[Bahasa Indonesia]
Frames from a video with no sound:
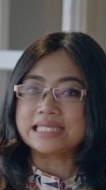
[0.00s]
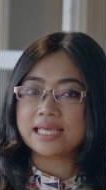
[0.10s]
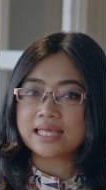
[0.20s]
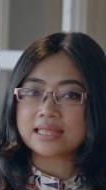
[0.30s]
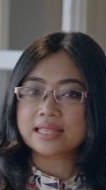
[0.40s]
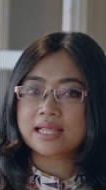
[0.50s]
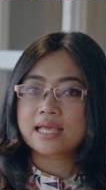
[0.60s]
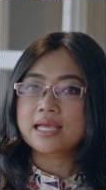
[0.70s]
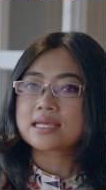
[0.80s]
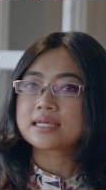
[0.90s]
diet
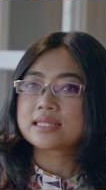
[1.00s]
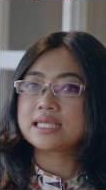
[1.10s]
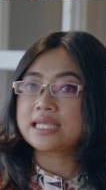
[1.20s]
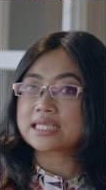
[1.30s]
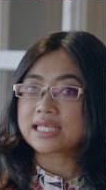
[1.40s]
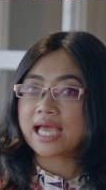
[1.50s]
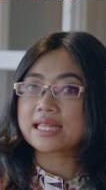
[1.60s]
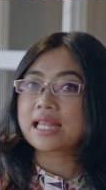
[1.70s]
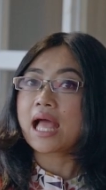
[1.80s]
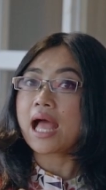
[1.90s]
tidak
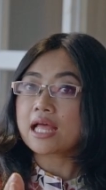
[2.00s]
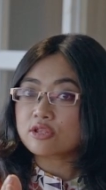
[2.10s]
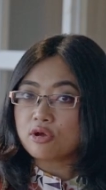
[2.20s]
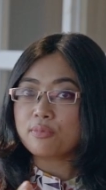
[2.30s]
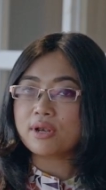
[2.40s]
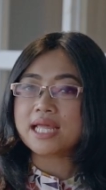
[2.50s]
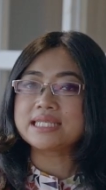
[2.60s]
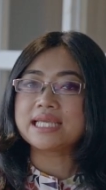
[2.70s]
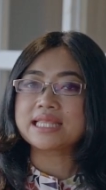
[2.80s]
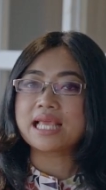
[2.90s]
sehat atau pula
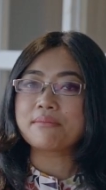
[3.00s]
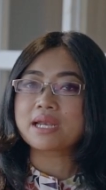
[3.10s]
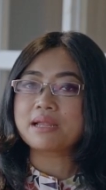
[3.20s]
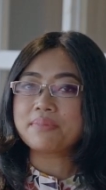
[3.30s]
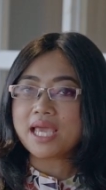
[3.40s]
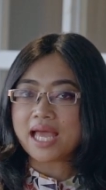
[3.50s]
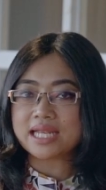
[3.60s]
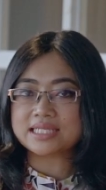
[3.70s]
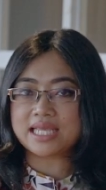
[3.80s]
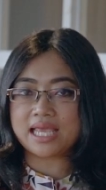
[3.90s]
diet yang
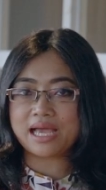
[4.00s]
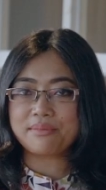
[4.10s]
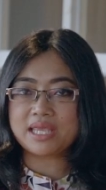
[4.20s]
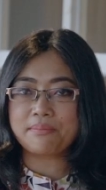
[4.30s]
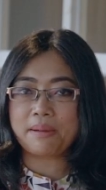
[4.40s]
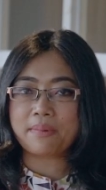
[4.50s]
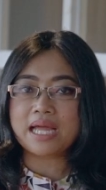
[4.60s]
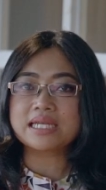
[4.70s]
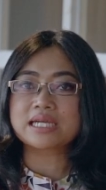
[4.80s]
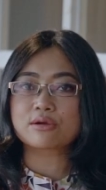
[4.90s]
berlebihan sehingga
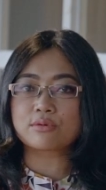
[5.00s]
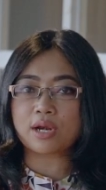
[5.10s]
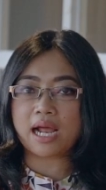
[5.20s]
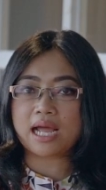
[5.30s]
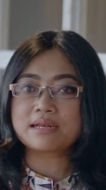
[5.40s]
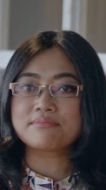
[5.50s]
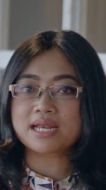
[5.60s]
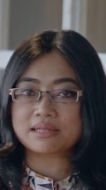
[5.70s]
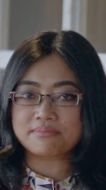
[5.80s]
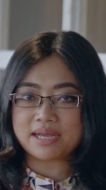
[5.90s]
menyebabkan kekurangan
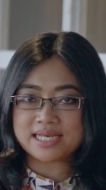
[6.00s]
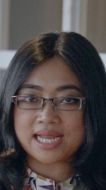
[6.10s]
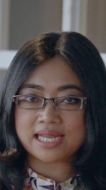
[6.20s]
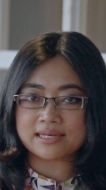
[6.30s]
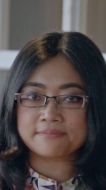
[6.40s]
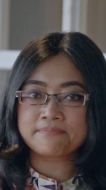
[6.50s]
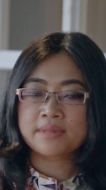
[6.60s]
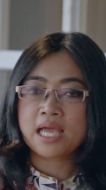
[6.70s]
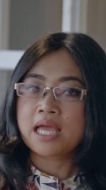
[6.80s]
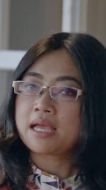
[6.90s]
berat badan.
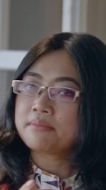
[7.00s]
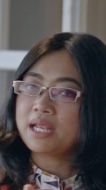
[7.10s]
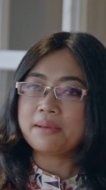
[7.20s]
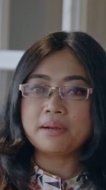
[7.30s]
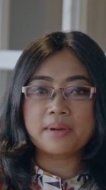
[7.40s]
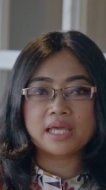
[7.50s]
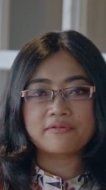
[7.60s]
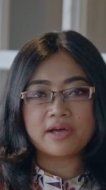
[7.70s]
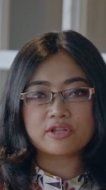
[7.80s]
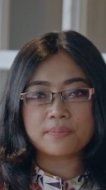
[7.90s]
Bila
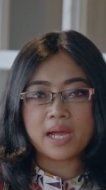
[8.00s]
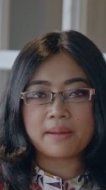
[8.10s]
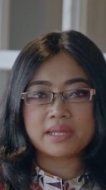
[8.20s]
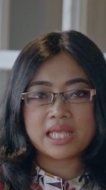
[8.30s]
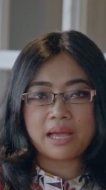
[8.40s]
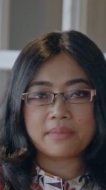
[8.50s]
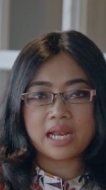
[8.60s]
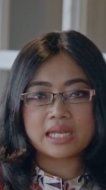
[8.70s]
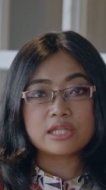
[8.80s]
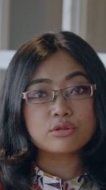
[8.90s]
berbagai faktor penghambat
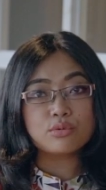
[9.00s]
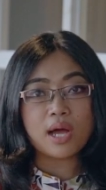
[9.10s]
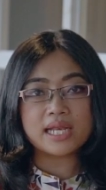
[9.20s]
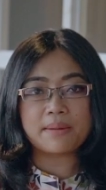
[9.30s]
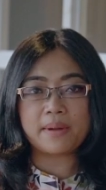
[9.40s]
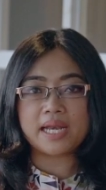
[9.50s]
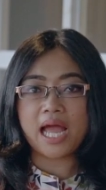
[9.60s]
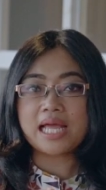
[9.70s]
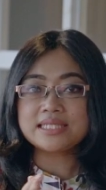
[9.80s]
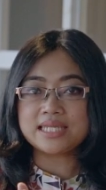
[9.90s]
kehamilan itu ada
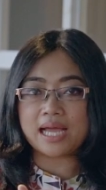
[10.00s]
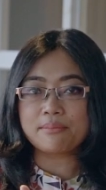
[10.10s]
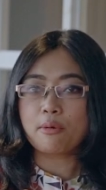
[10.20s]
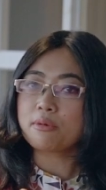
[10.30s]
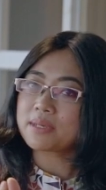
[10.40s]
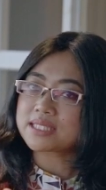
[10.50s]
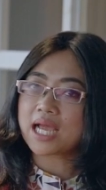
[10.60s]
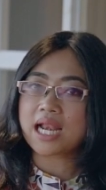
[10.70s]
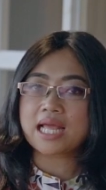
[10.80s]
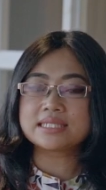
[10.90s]
pada Anda maupun
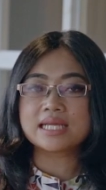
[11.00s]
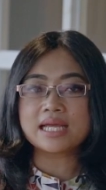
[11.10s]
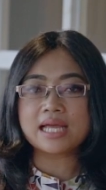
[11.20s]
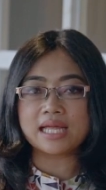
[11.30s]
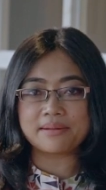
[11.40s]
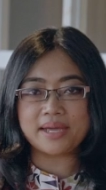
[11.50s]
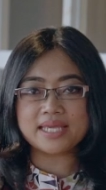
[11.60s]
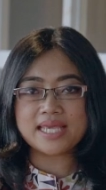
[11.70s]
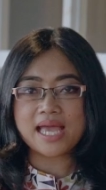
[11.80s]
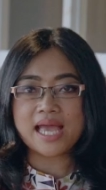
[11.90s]
pasangan Anda, ada
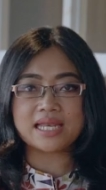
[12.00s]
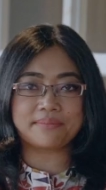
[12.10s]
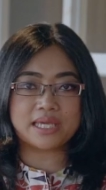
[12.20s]
baiknya Anda